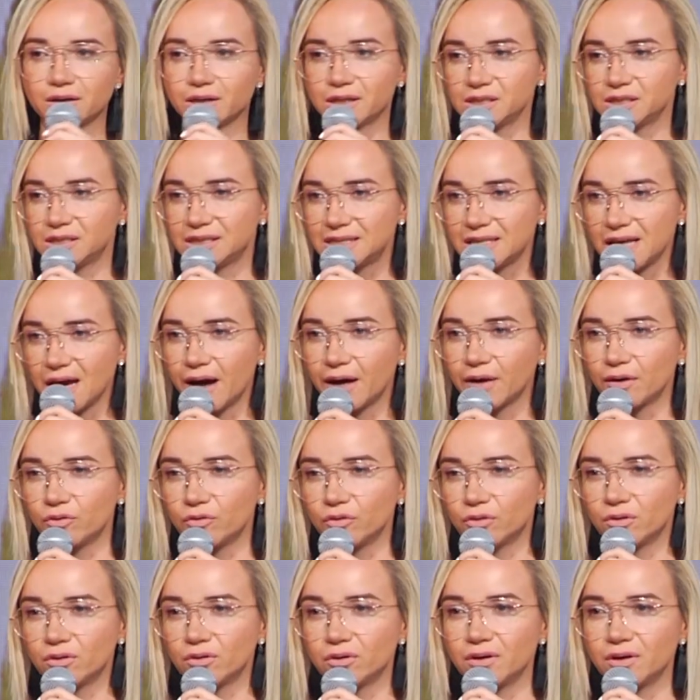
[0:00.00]

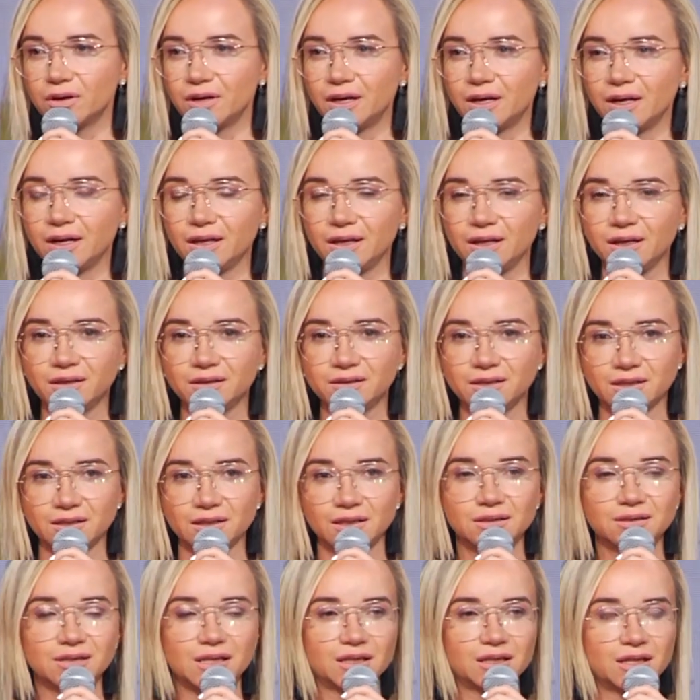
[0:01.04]
cristiano y
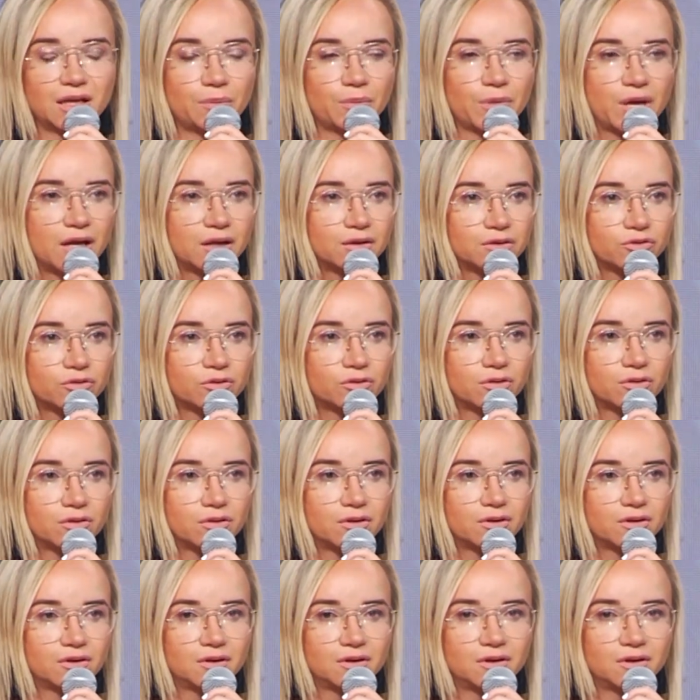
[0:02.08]
tener tratamiento